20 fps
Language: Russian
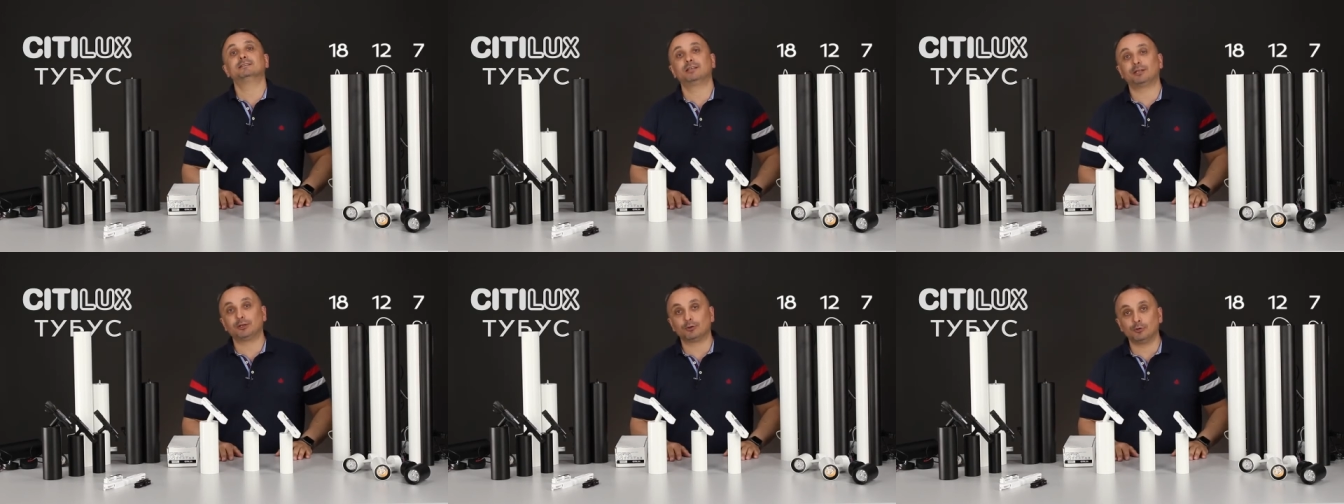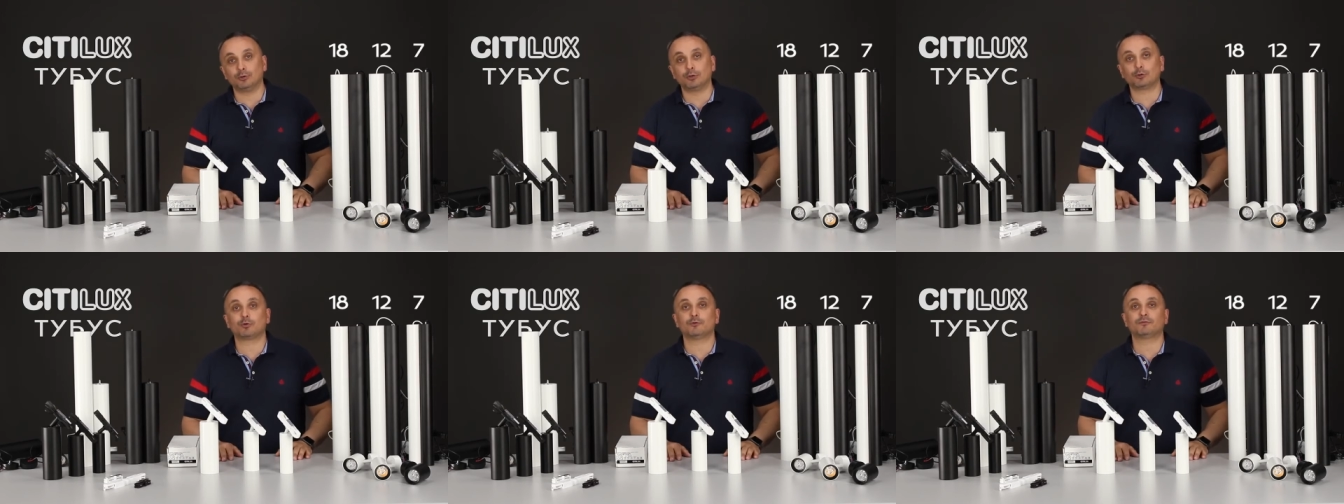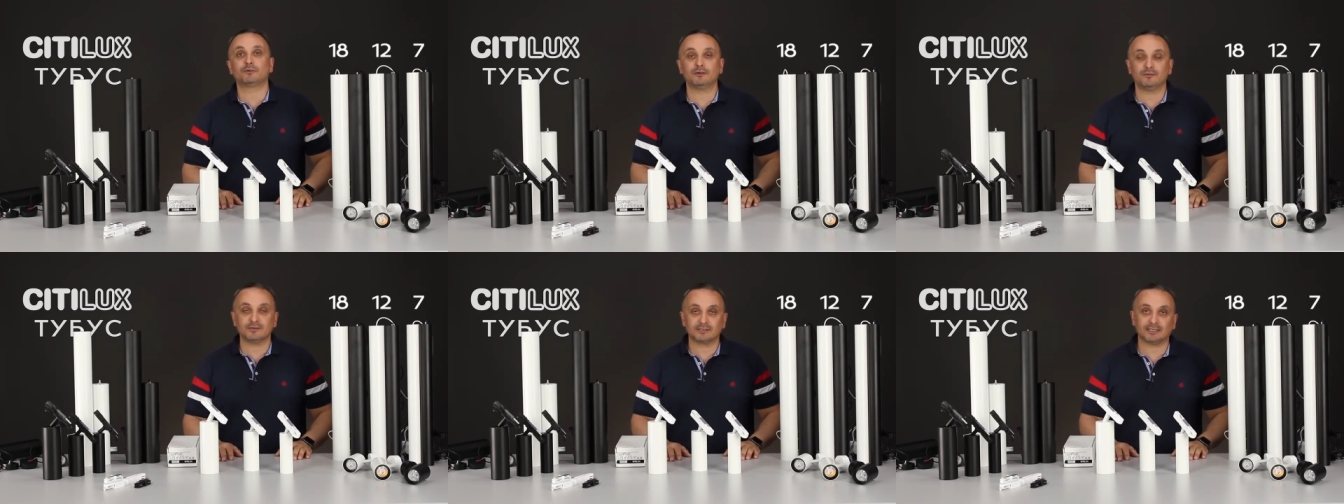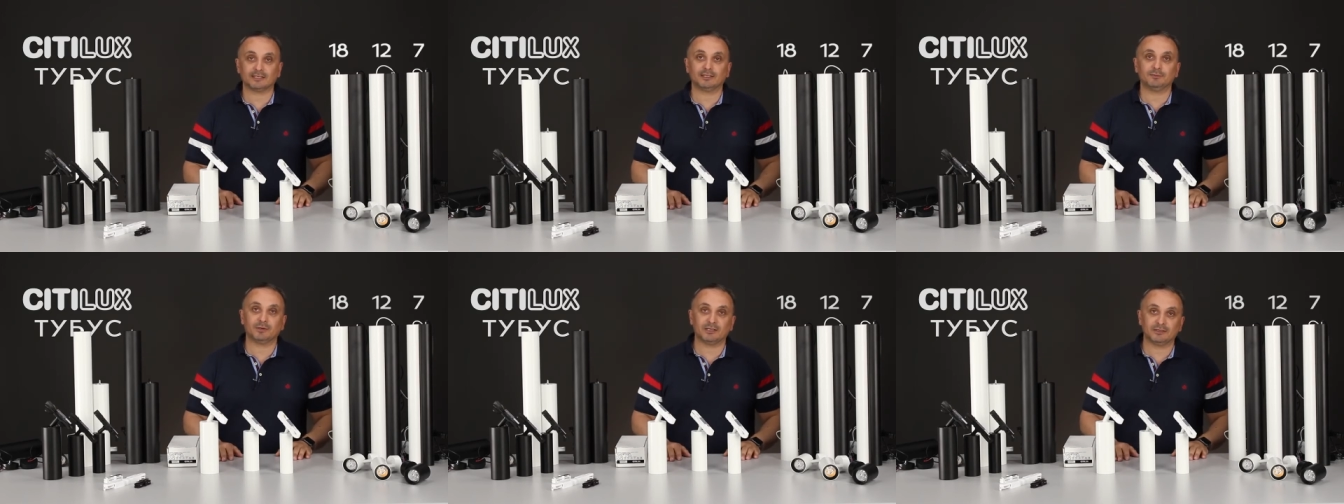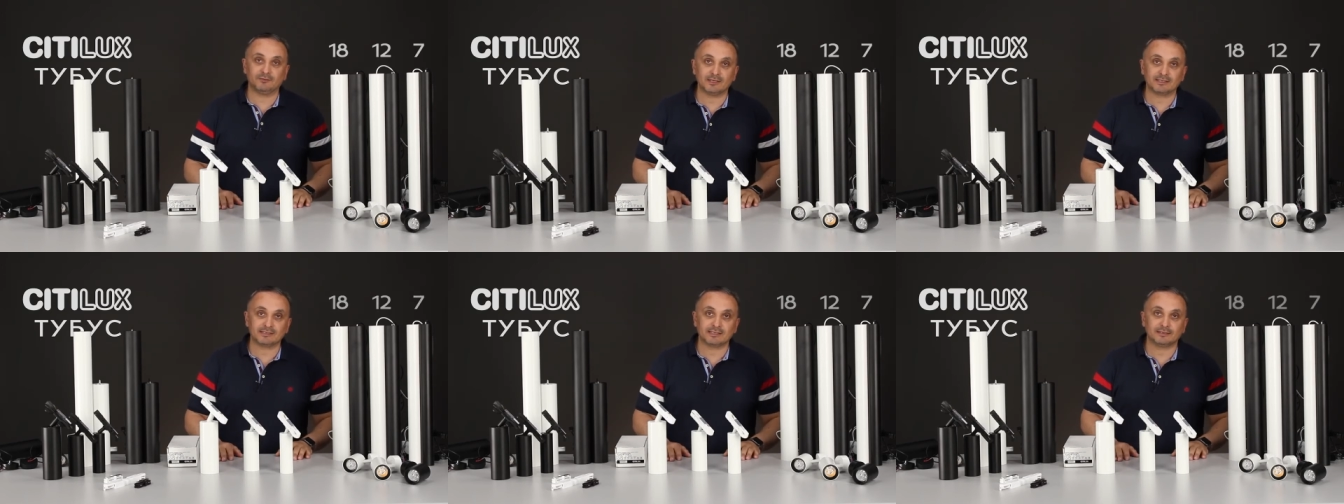с регулировкой высоты
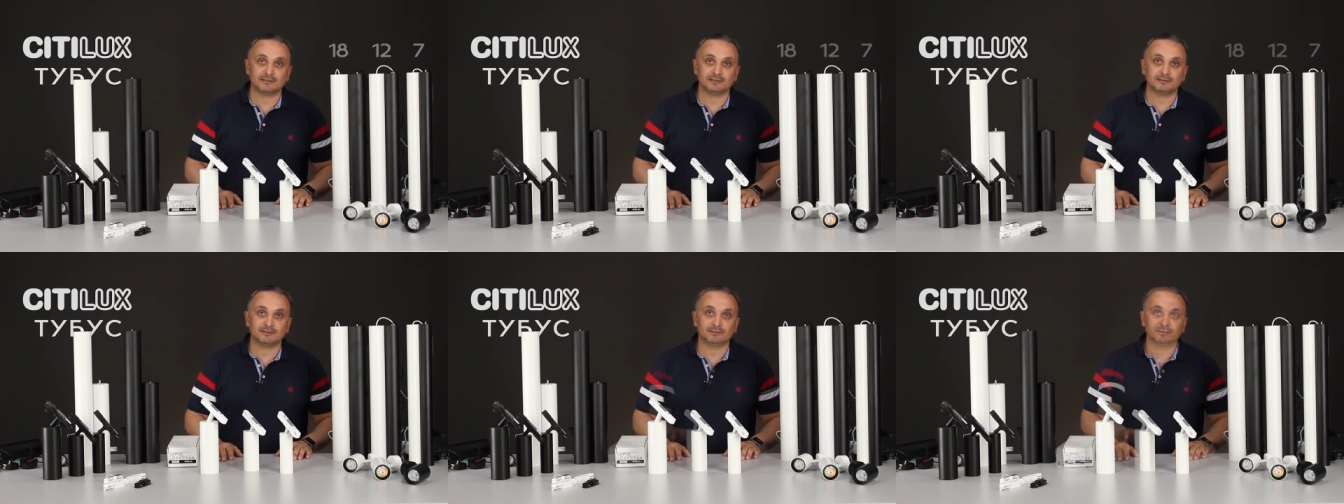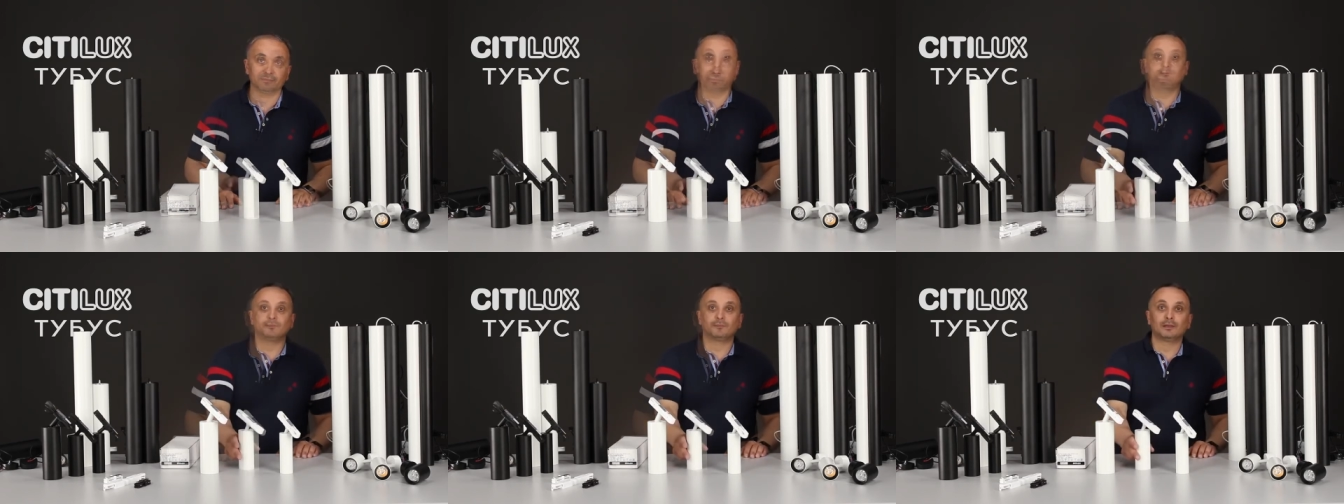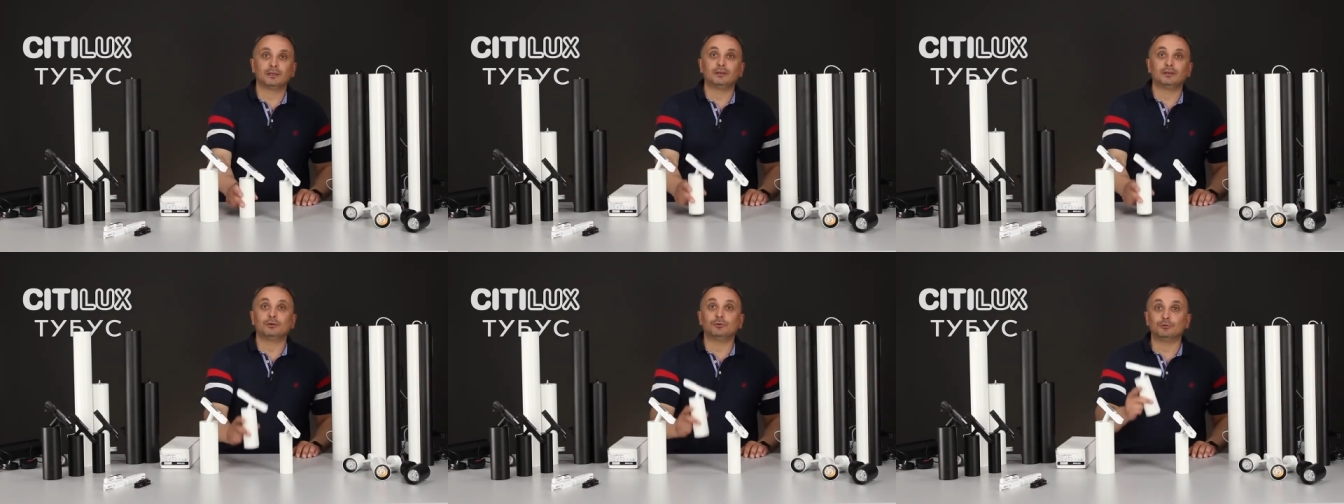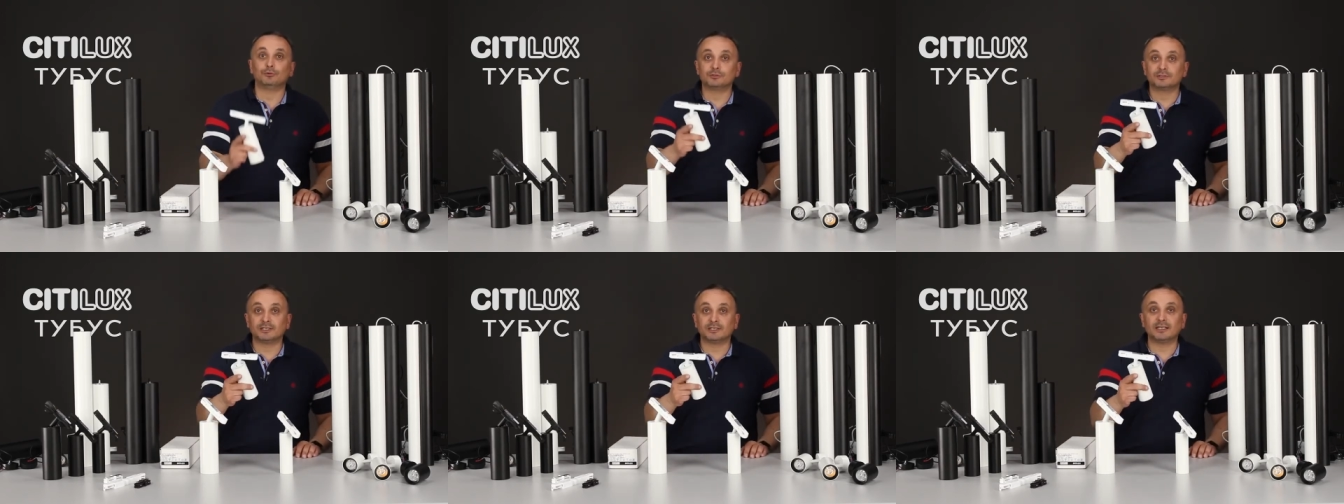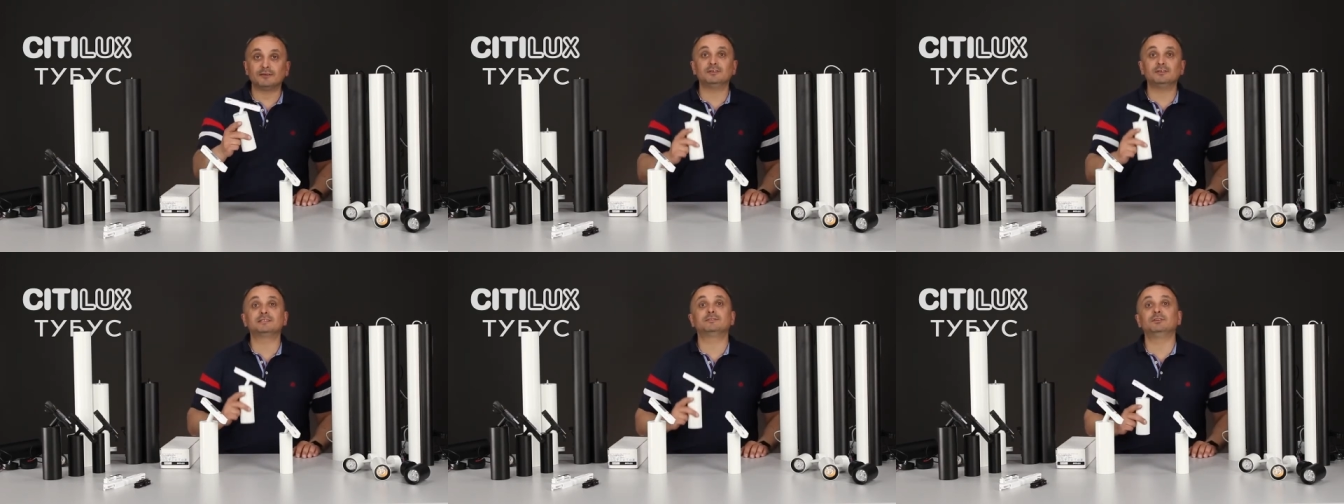подвеса.
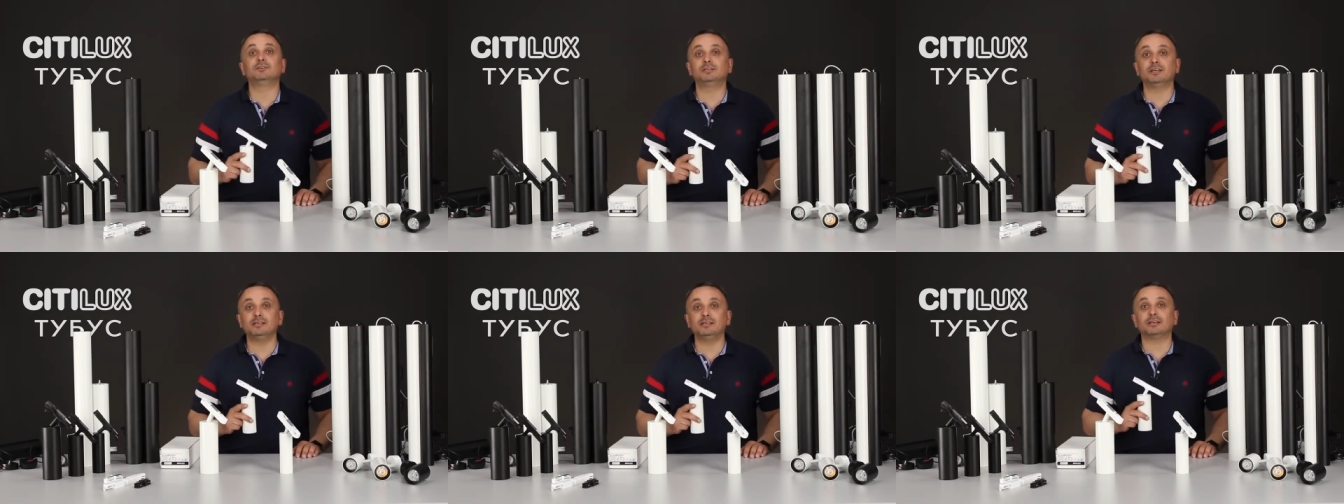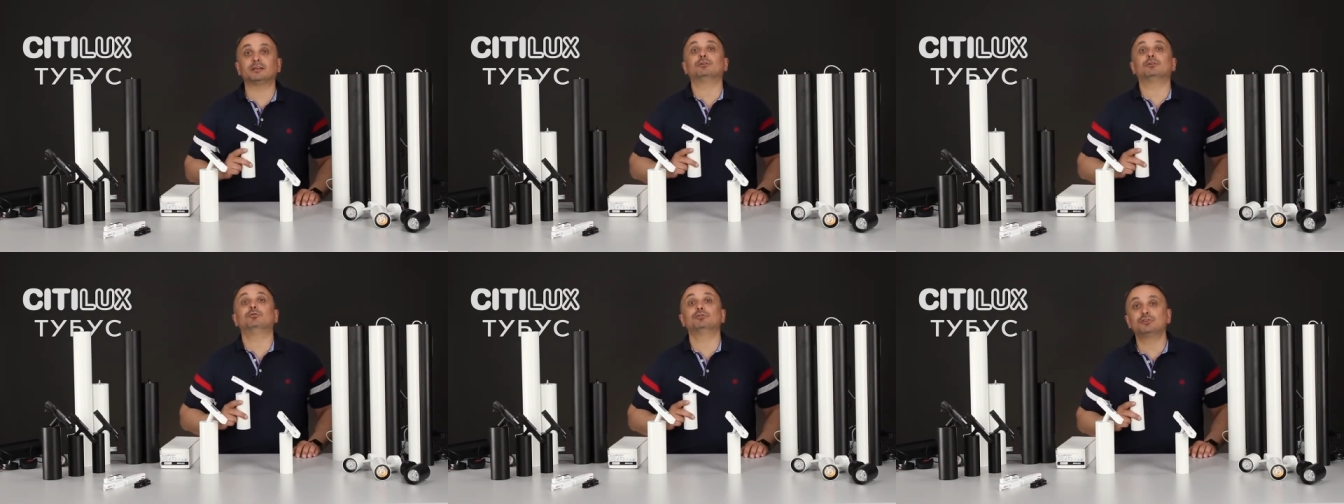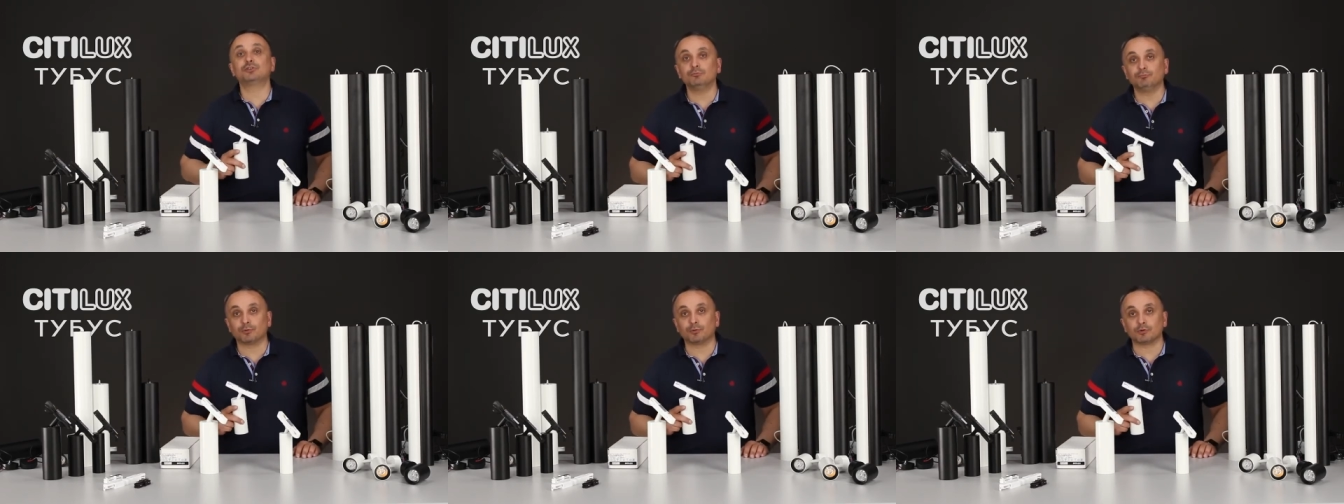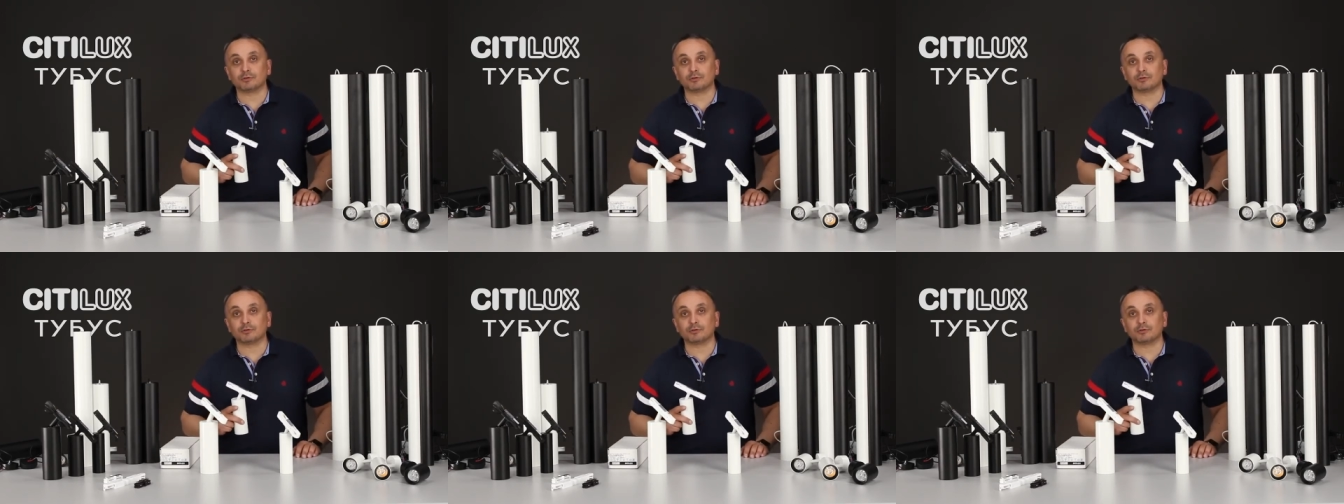Установить светильник очень